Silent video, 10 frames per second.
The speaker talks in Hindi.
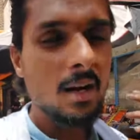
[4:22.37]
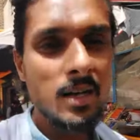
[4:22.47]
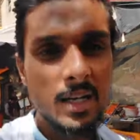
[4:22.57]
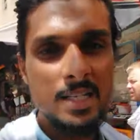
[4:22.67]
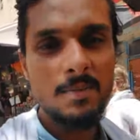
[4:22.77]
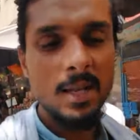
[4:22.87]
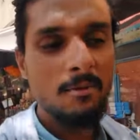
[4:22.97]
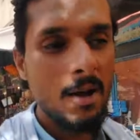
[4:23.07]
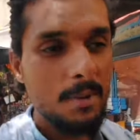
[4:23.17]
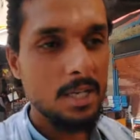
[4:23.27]
कंट्रीज़ में
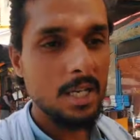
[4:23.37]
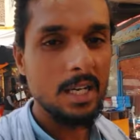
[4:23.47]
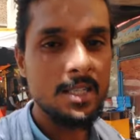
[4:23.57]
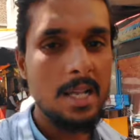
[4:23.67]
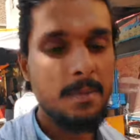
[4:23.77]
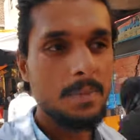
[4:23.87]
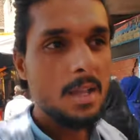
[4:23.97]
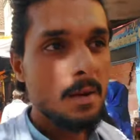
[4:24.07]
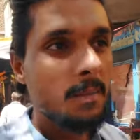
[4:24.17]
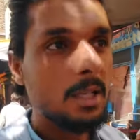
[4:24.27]
वहाँ पे शेयर हैं
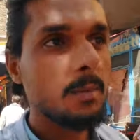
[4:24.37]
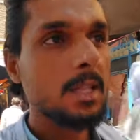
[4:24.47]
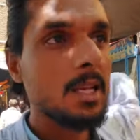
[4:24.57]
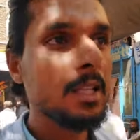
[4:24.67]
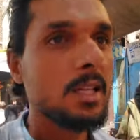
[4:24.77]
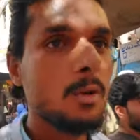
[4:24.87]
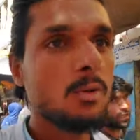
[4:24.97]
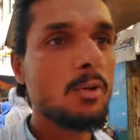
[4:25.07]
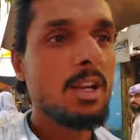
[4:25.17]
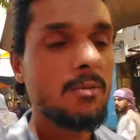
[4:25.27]
मतलब इतने इतने
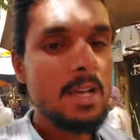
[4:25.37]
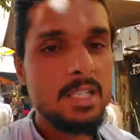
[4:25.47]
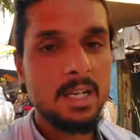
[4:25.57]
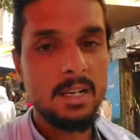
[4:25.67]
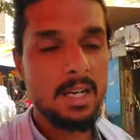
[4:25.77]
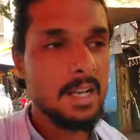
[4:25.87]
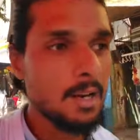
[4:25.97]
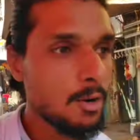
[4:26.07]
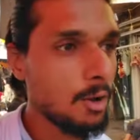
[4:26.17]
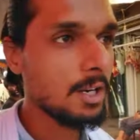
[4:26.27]
उन्होंने इन्वेस्ट कर रखे
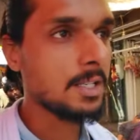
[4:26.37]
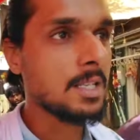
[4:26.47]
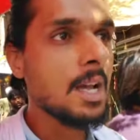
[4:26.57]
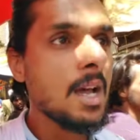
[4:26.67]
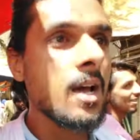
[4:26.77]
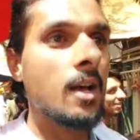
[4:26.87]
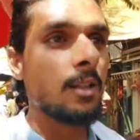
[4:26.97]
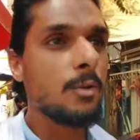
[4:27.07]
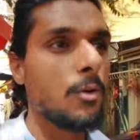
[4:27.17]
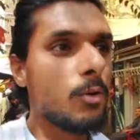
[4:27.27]
हैं डॉलर्स
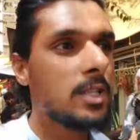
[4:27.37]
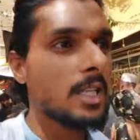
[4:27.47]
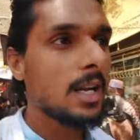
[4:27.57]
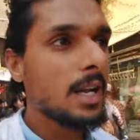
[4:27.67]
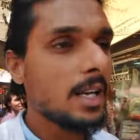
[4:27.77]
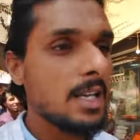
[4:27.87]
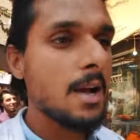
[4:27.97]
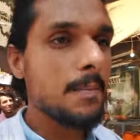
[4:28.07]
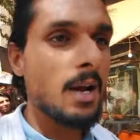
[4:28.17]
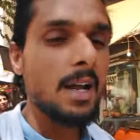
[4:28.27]
तो इस तरह करके
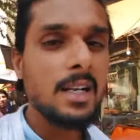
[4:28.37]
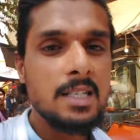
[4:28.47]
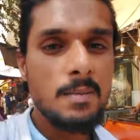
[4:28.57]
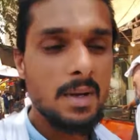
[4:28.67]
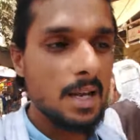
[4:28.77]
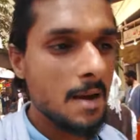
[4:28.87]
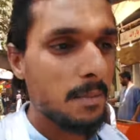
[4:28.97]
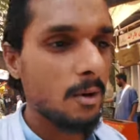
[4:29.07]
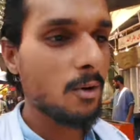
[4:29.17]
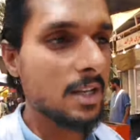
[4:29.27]
यहाँ पे हर किस्म के यहाँ
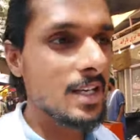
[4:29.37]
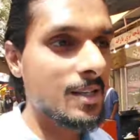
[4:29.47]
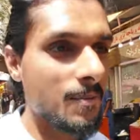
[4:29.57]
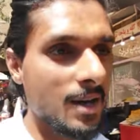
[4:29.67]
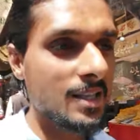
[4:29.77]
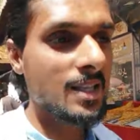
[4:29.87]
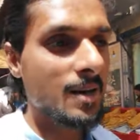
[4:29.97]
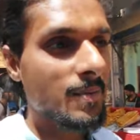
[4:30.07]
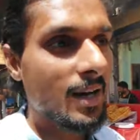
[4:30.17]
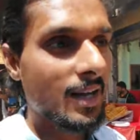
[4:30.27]
पे लोग हैं जैसे
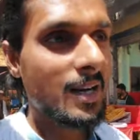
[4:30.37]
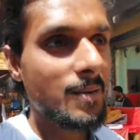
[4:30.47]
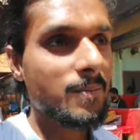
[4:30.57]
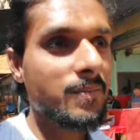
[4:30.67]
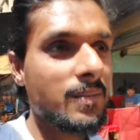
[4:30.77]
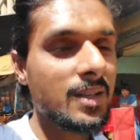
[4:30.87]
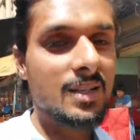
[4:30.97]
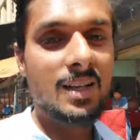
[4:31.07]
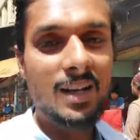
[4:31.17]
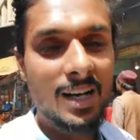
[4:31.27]
पाकिस्तान में गरीब
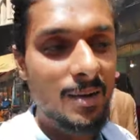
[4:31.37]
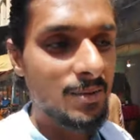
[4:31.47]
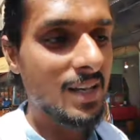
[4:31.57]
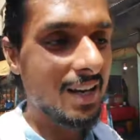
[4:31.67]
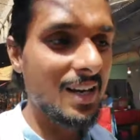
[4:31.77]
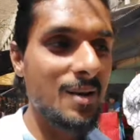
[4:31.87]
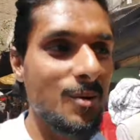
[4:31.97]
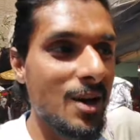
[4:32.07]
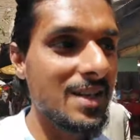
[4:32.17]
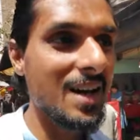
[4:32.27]
गरीब से
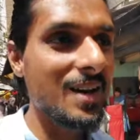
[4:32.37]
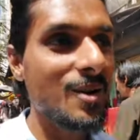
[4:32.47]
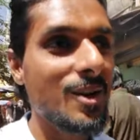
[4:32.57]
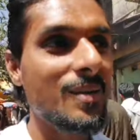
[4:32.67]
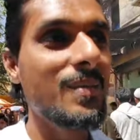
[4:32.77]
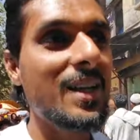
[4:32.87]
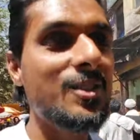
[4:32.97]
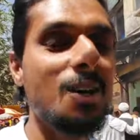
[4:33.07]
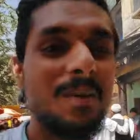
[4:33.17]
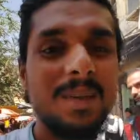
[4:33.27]
गरीब हुआ जा रहा है और अमीर
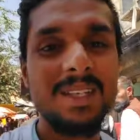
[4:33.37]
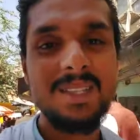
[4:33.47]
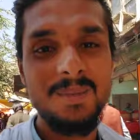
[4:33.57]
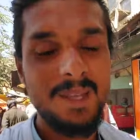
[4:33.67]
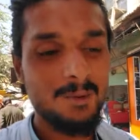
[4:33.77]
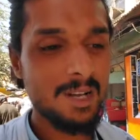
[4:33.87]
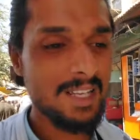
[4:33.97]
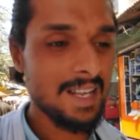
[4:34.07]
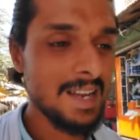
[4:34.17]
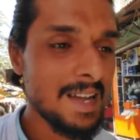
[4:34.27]
जो अमीर से अमीर हुआ
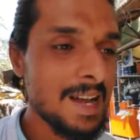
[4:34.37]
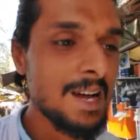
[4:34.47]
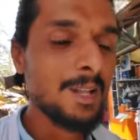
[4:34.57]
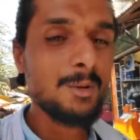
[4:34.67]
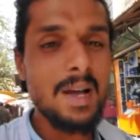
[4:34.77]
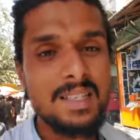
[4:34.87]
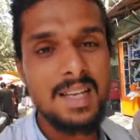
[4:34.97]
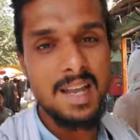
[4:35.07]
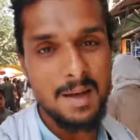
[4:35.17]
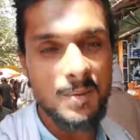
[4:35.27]
जा रहा है तो
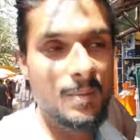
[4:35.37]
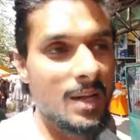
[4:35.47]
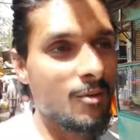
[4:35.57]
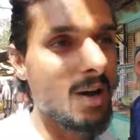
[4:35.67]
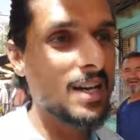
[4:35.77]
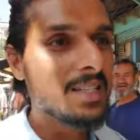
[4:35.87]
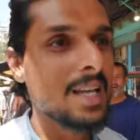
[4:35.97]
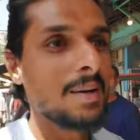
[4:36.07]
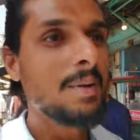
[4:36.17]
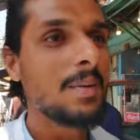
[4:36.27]
ऐसा यहाँ पे भी
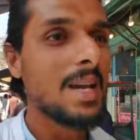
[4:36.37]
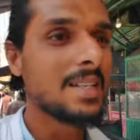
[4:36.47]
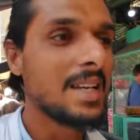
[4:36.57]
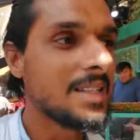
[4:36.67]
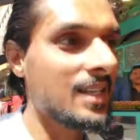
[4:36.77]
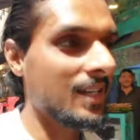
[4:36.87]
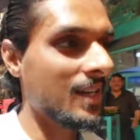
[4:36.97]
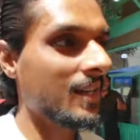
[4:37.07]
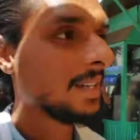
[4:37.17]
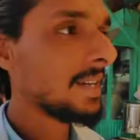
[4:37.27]
अफ़गानिस्तान में भी ऐसा ही सीन है